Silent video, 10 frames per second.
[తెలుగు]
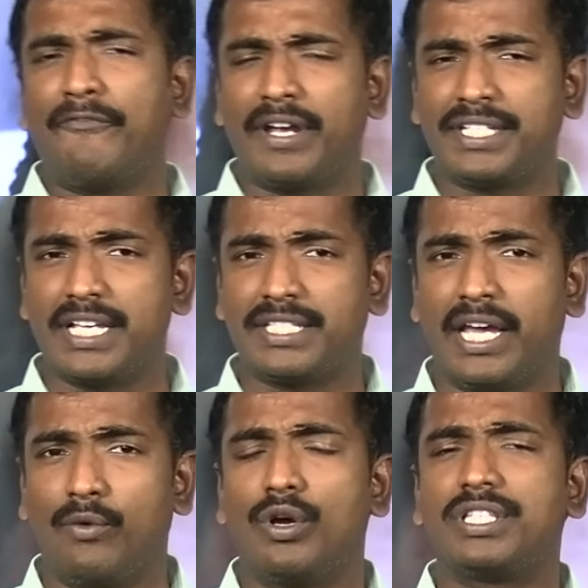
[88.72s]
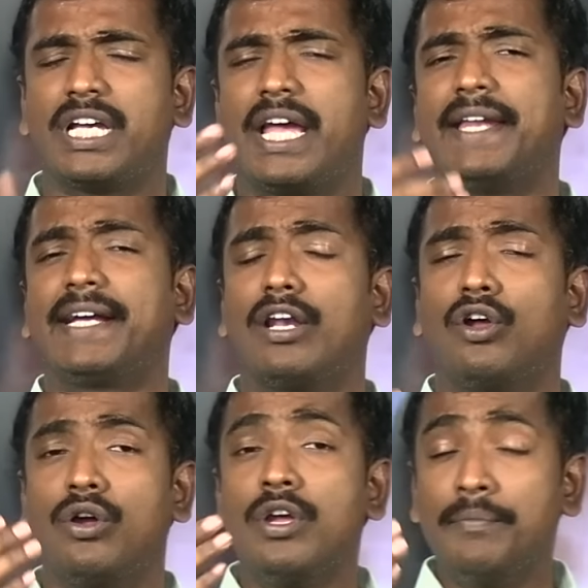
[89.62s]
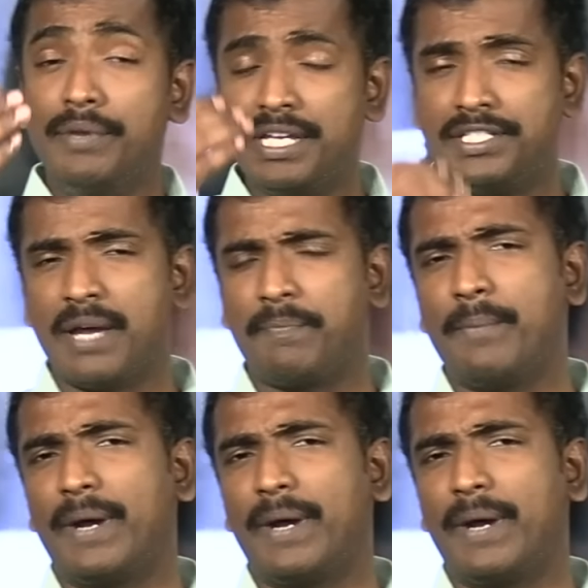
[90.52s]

ఆఫర్ చేసి వచ్చే ఎన్నికల్లో బీజేపీ